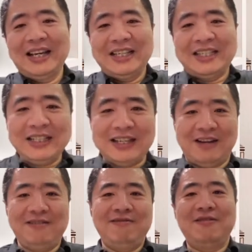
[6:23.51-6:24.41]
先
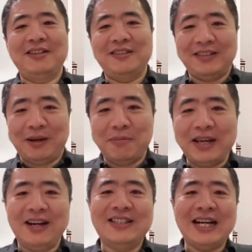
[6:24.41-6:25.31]
讲我是怎么
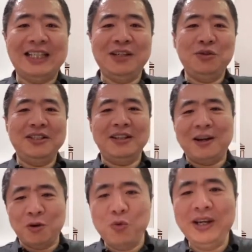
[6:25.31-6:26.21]
样下定决心，
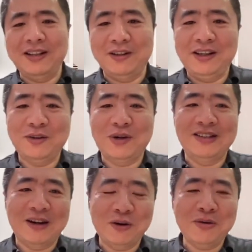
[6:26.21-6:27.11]
很贵的一个软
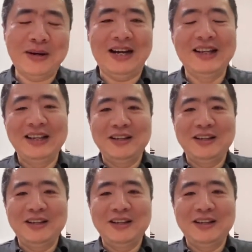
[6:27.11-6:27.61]
件对吧？